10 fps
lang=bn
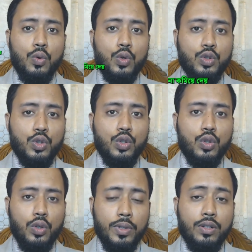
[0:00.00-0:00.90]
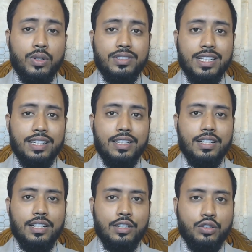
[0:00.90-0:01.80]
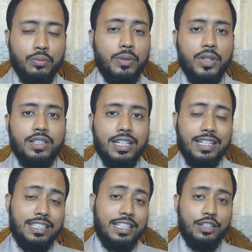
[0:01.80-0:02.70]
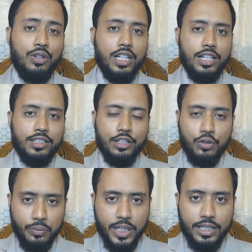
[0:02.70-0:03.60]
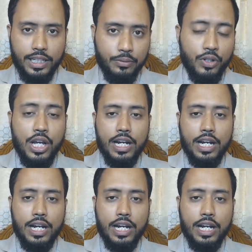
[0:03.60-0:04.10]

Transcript: ওজন কমানোর যেই সম্ভাবনা থাকে সেটি অনেকাংশেই কমিয়ে দেয় এবং